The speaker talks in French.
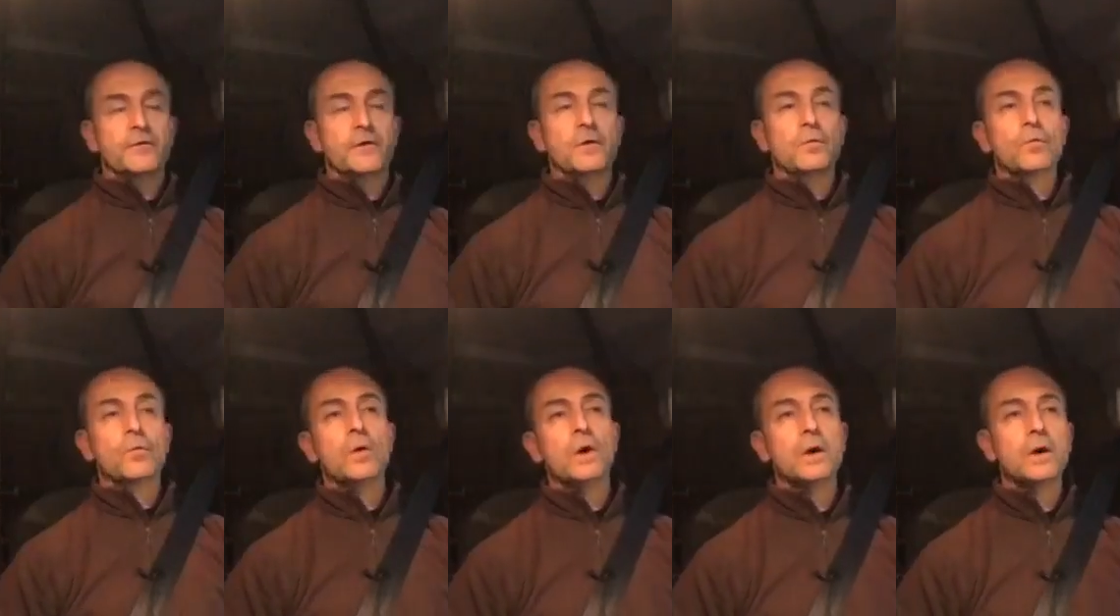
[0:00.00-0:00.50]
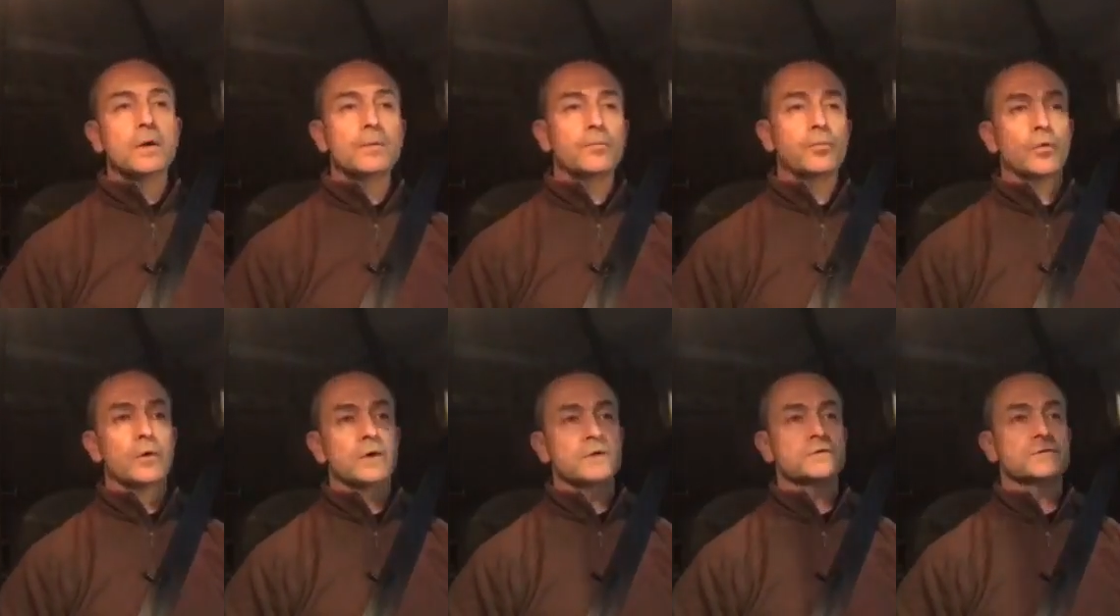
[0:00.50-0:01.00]
fait loin,
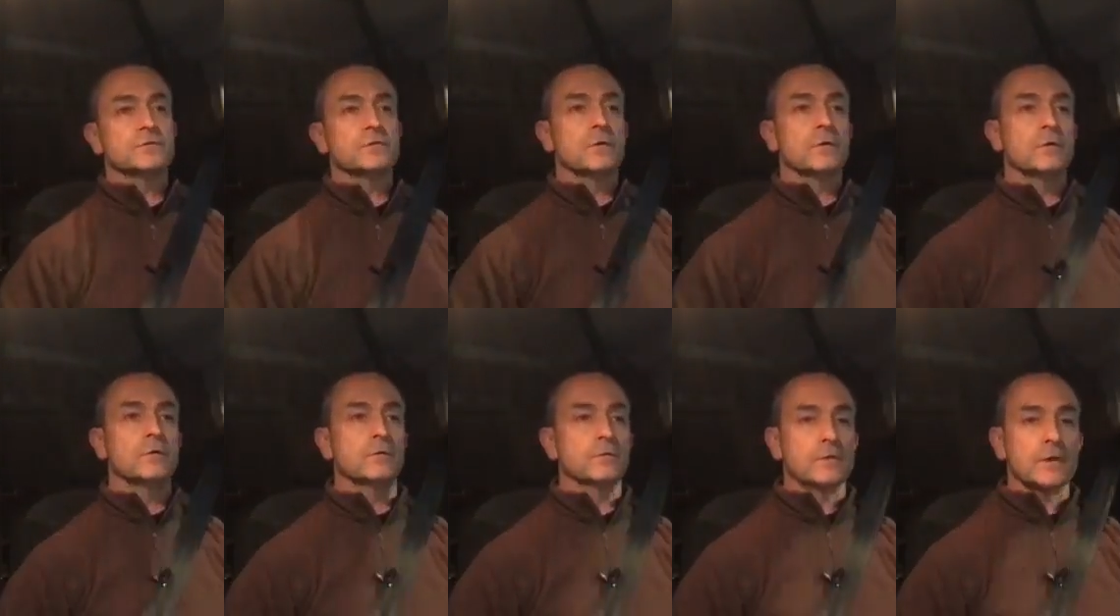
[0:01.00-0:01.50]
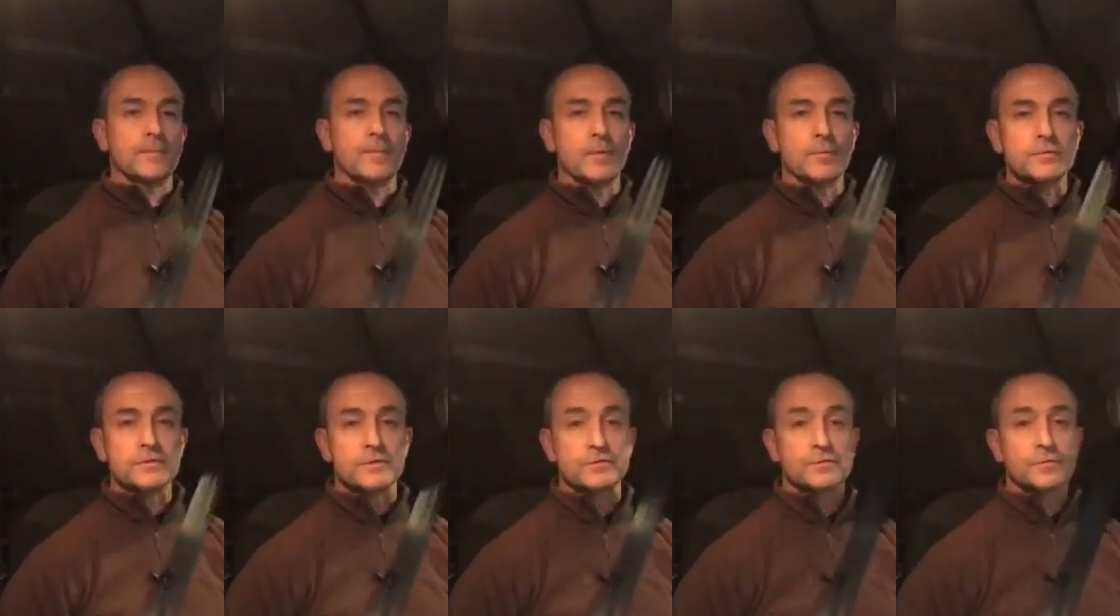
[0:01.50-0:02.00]
pour l'instant on n'a pas
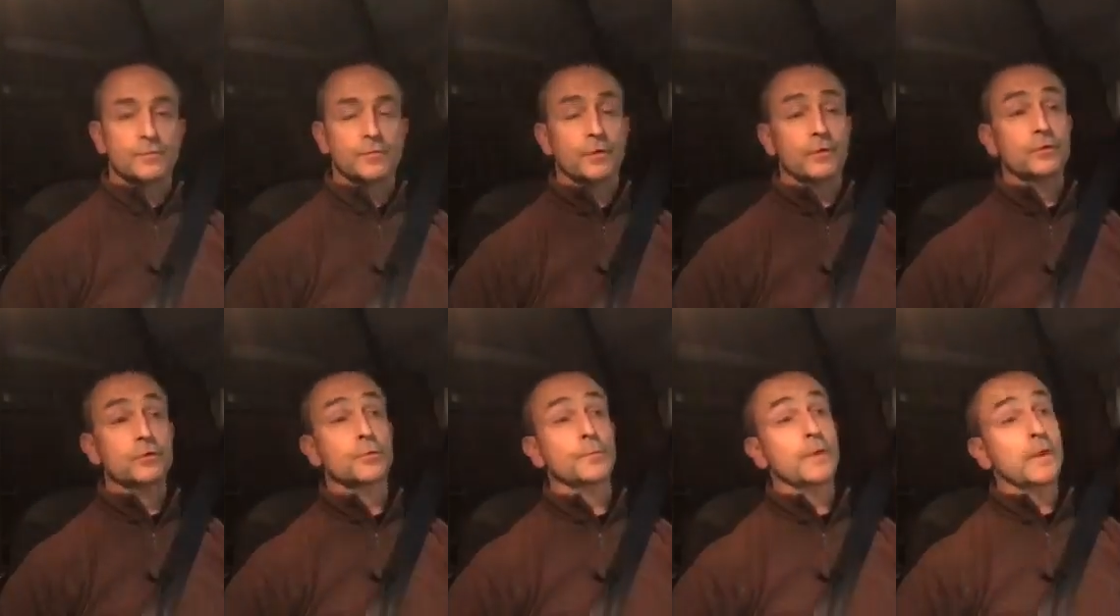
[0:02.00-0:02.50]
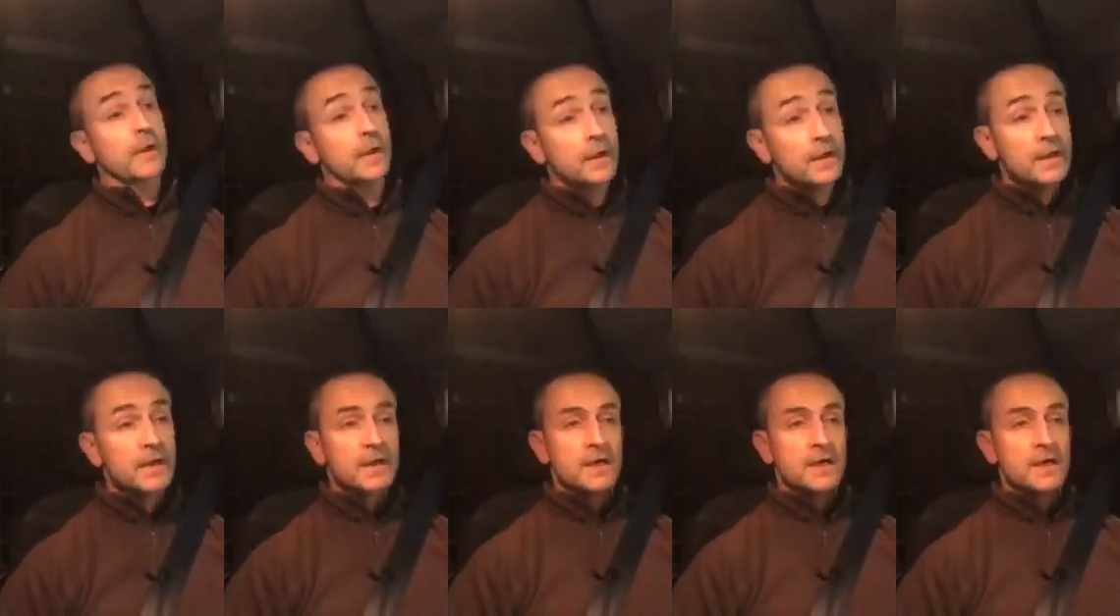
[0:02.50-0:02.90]
besoin de s'en préoccuper.